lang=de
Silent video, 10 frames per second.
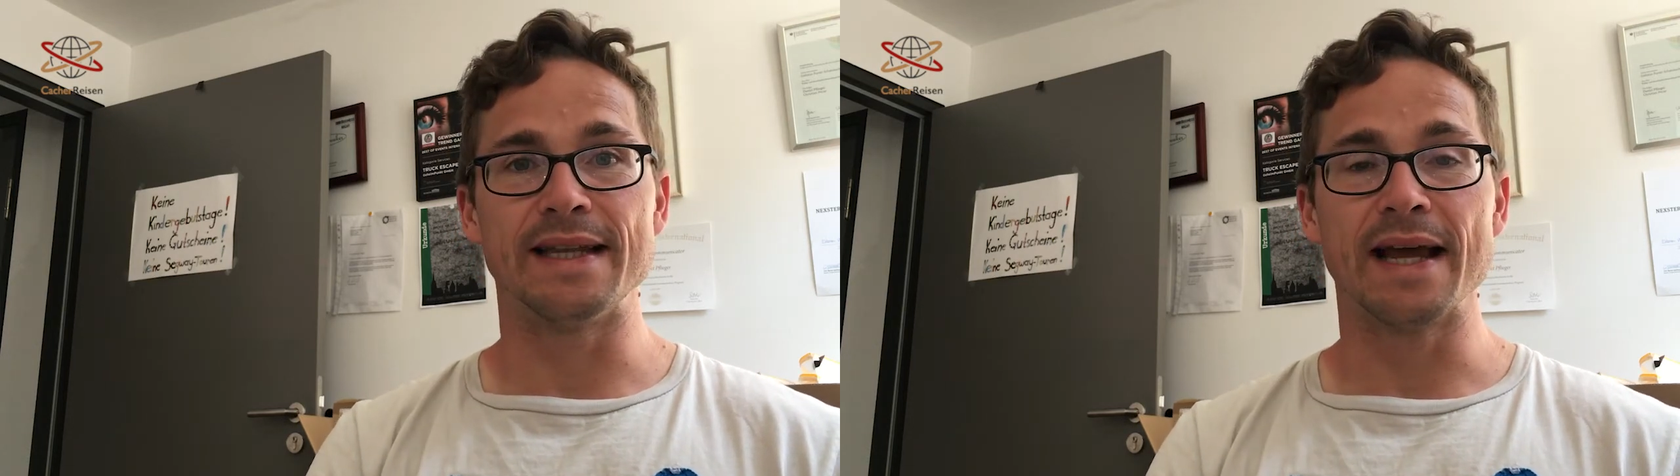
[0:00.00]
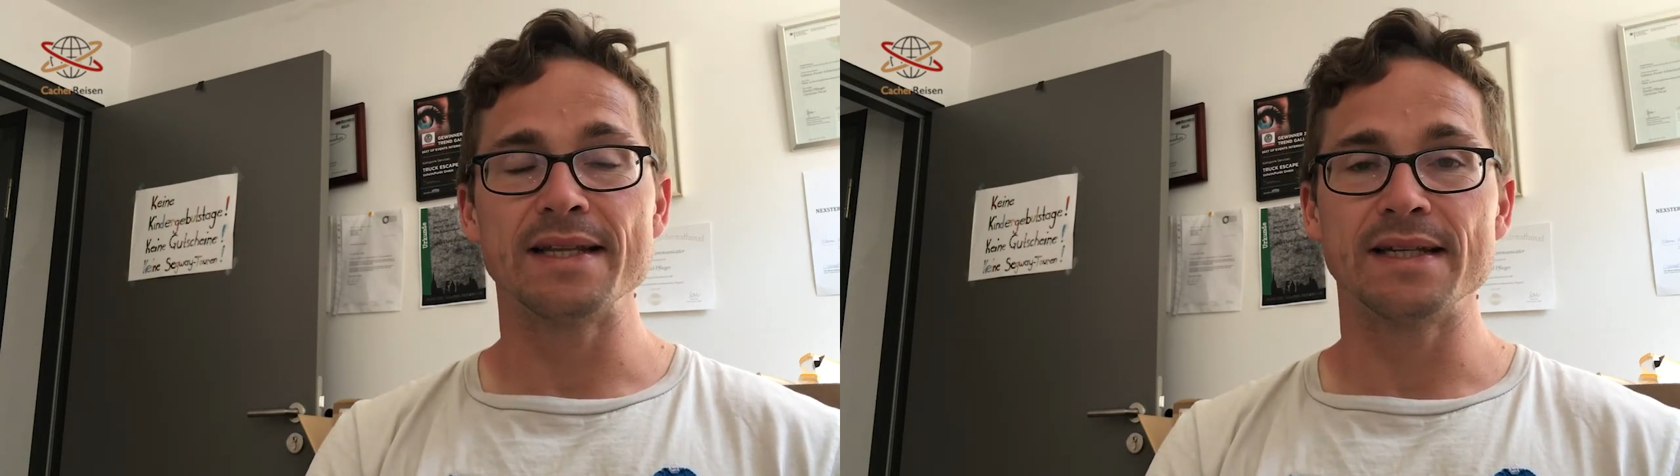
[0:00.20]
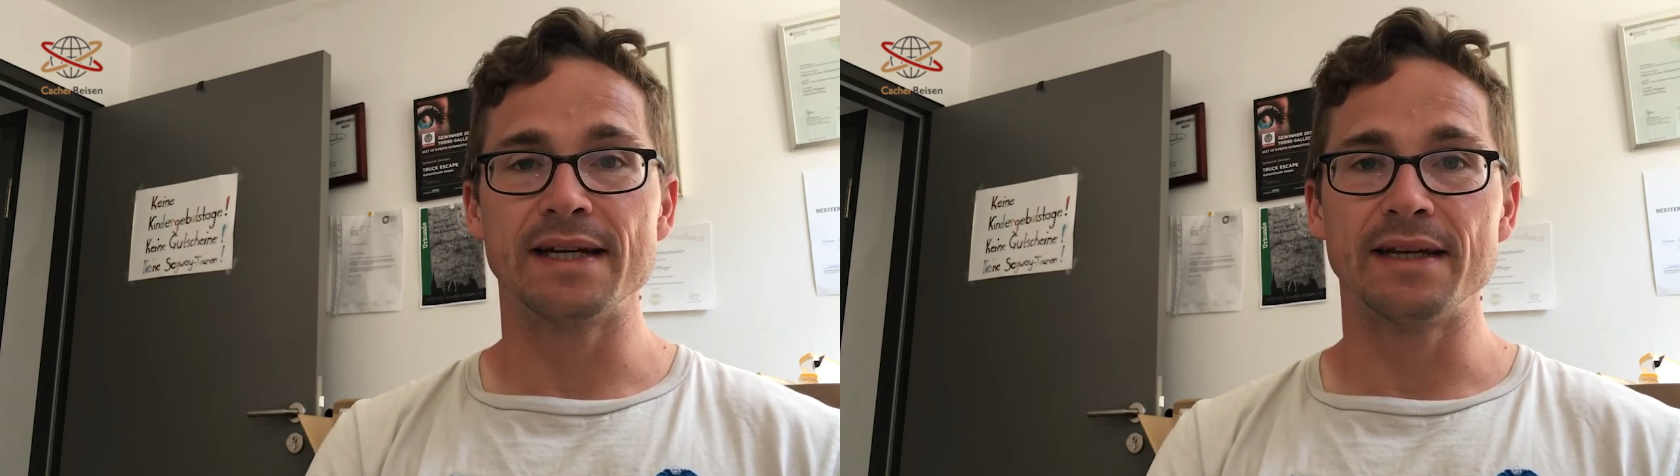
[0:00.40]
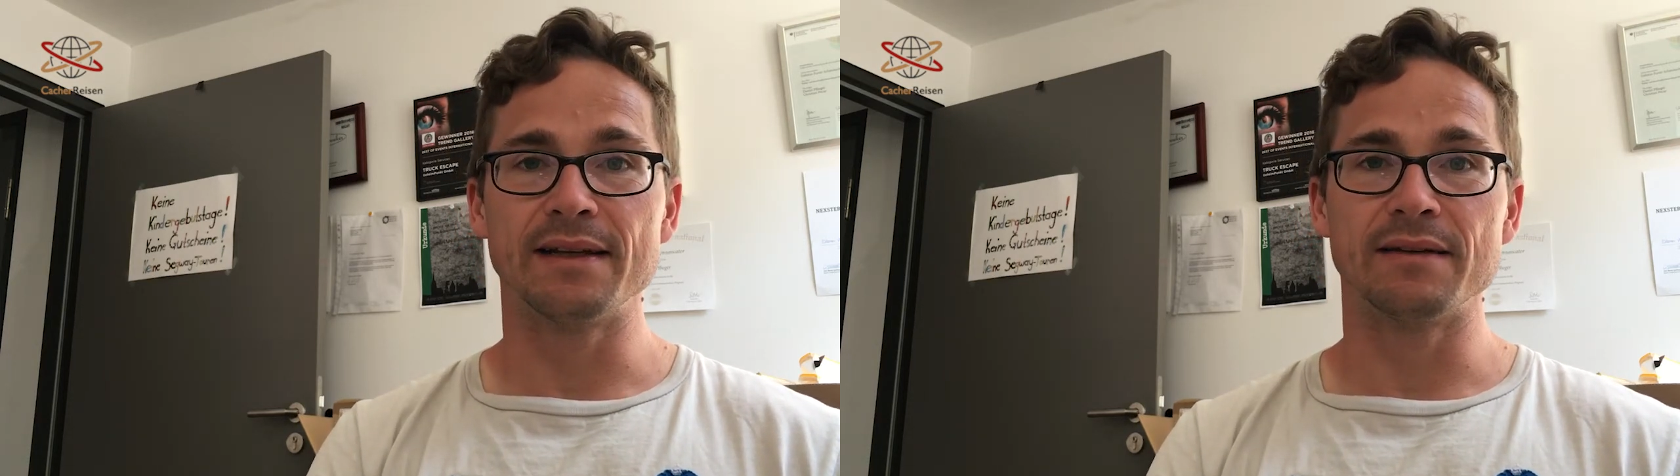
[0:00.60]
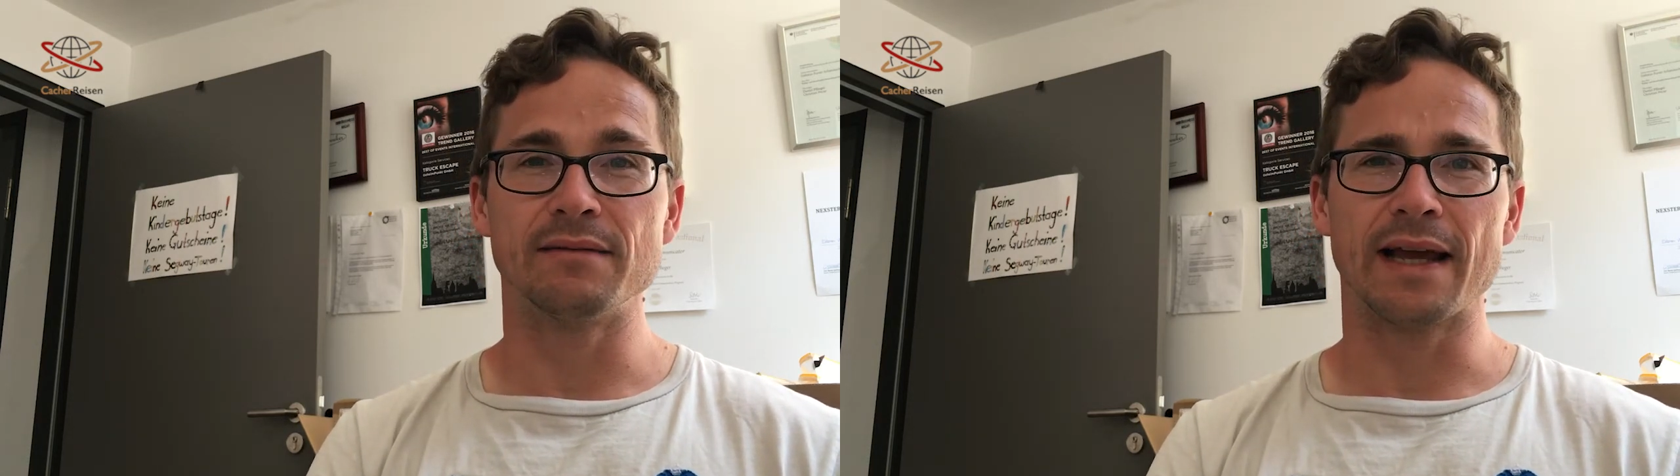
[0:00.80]

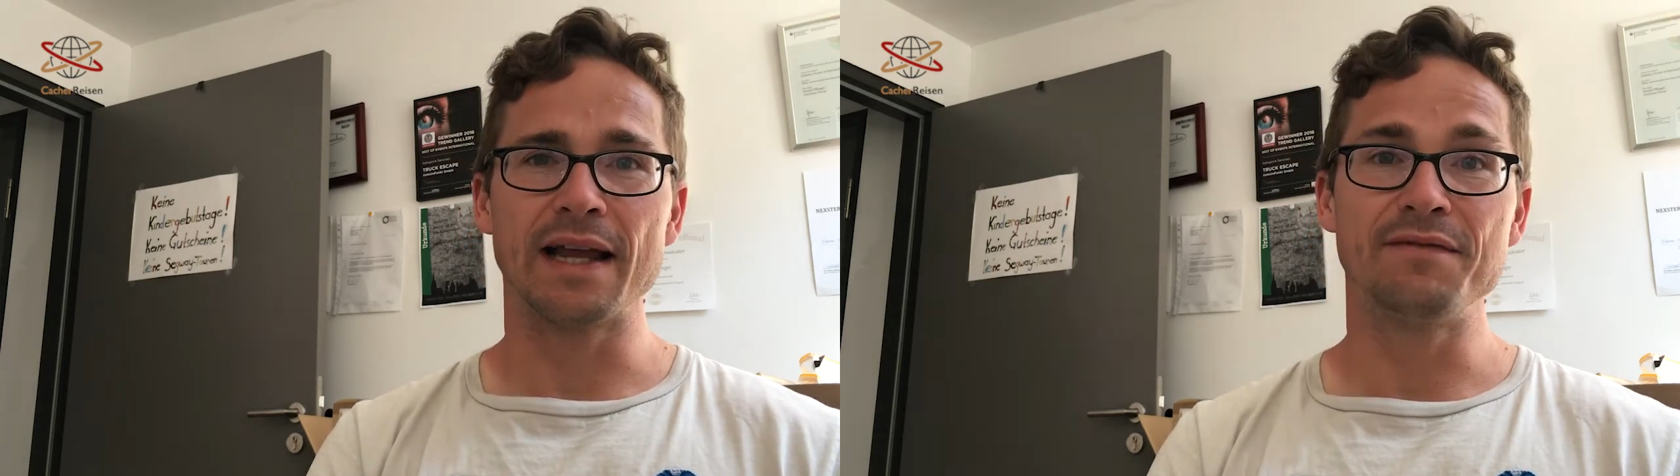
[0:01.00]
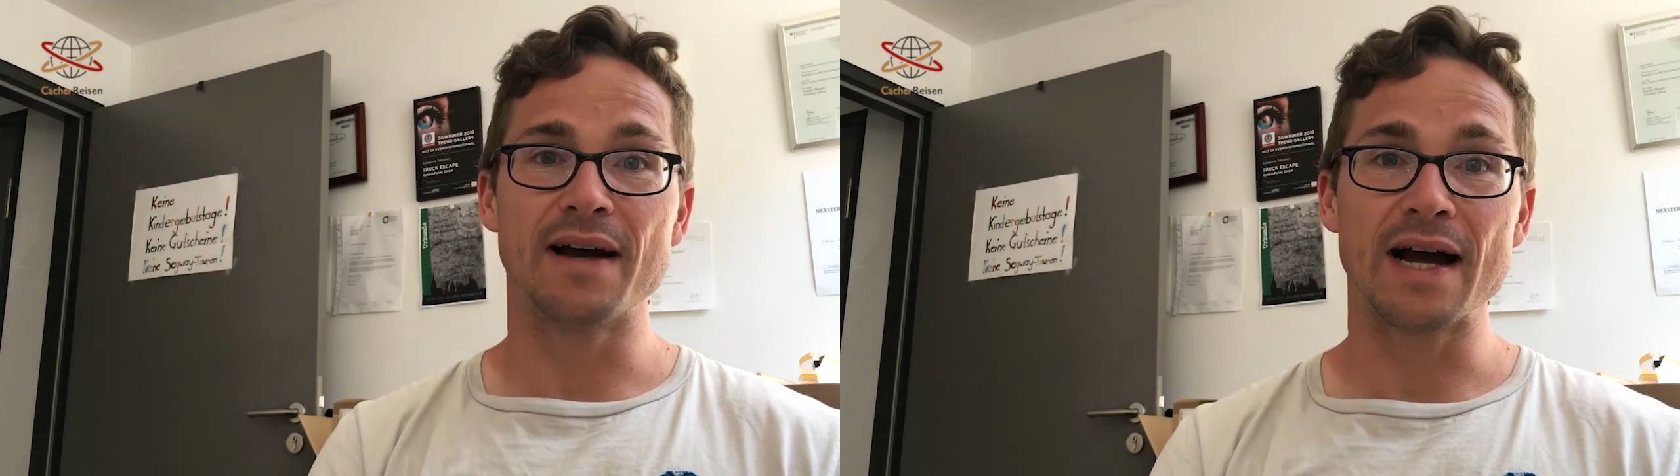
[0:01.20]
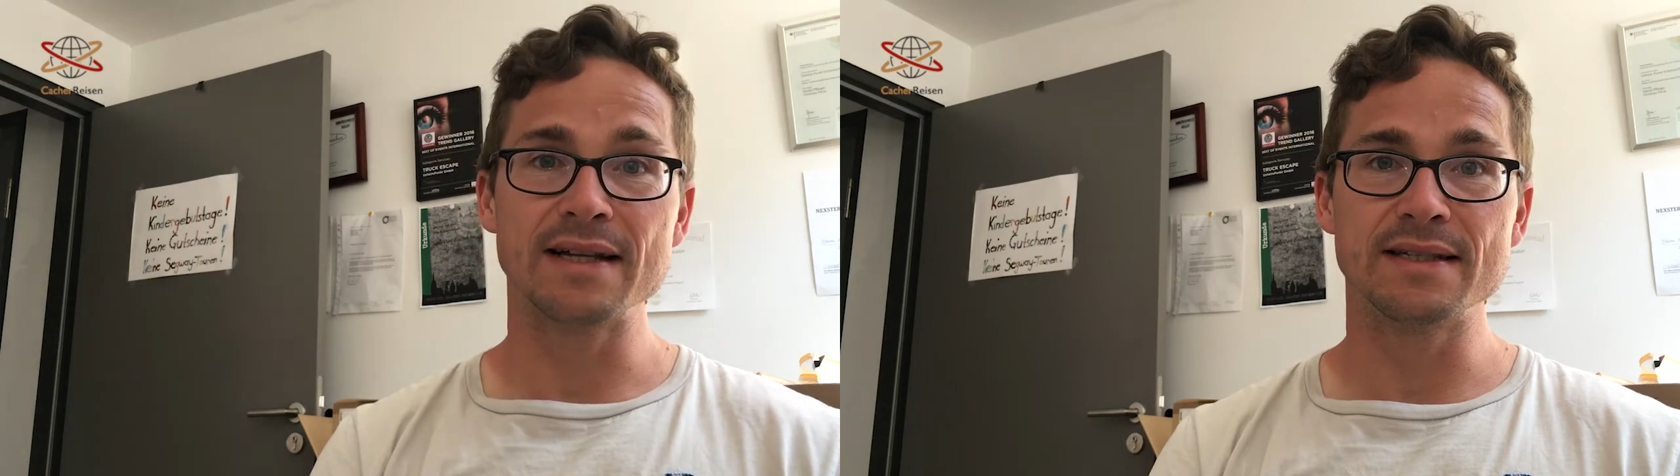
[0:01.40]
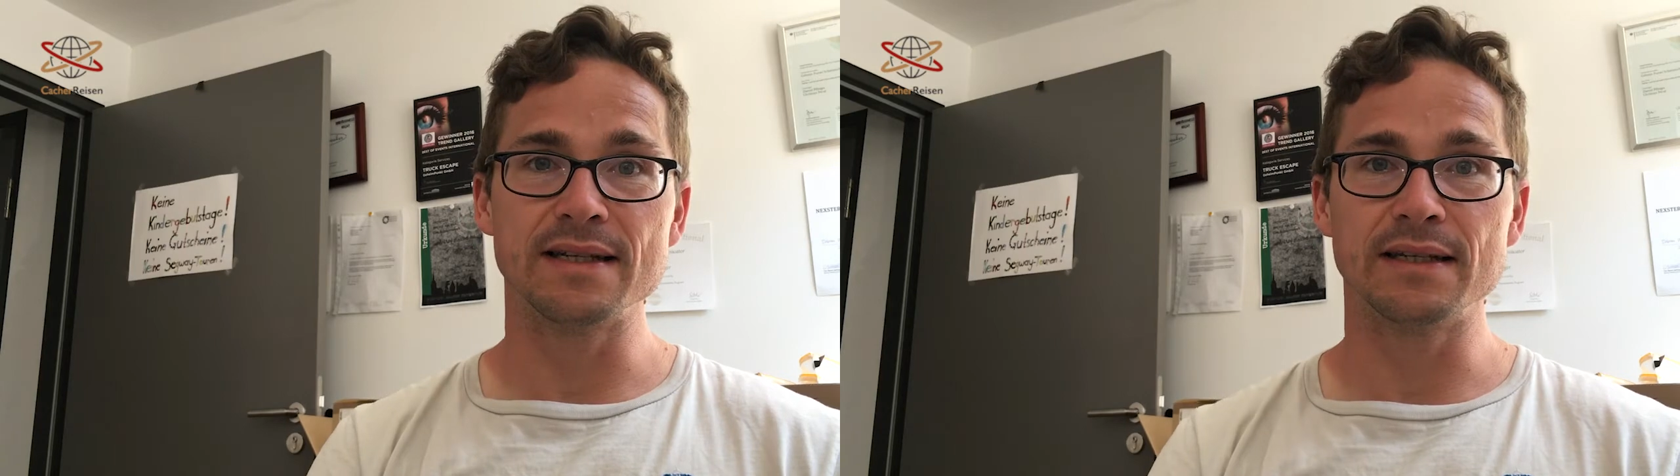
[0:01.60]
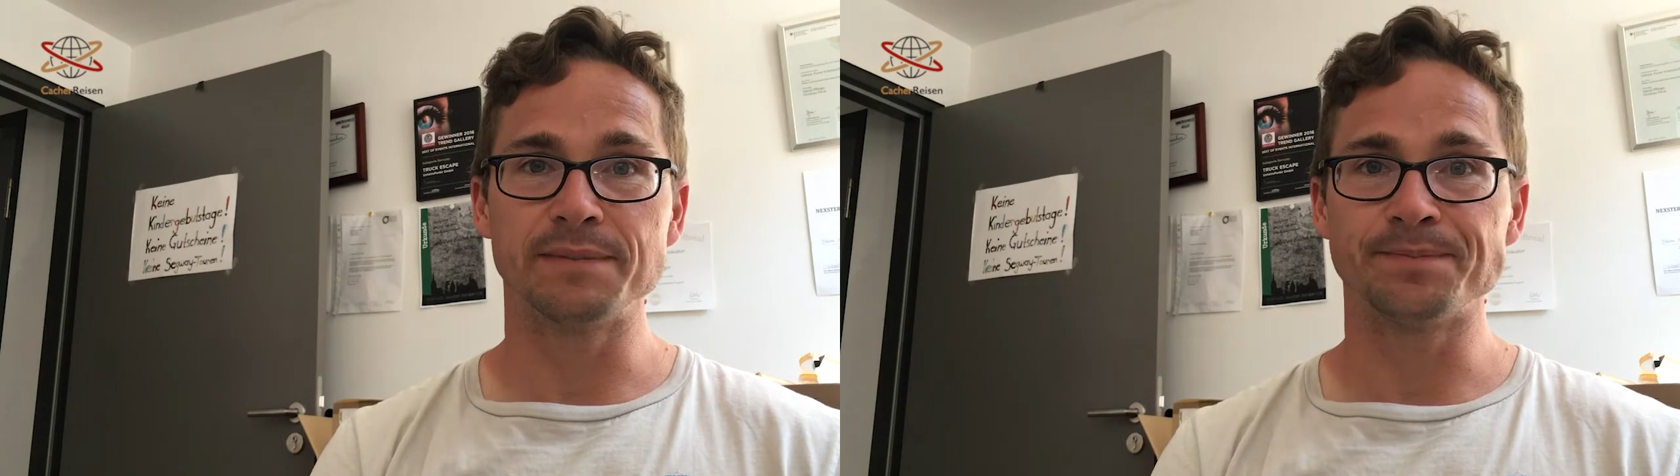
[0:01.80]
derzeit etwa
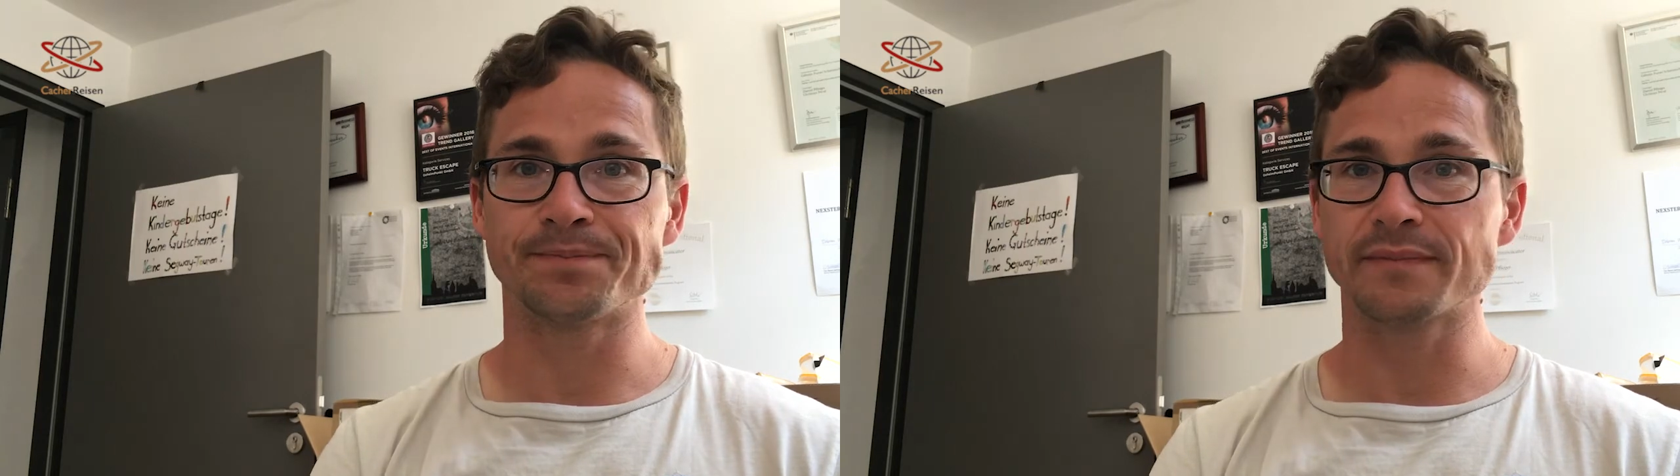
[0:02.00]
80.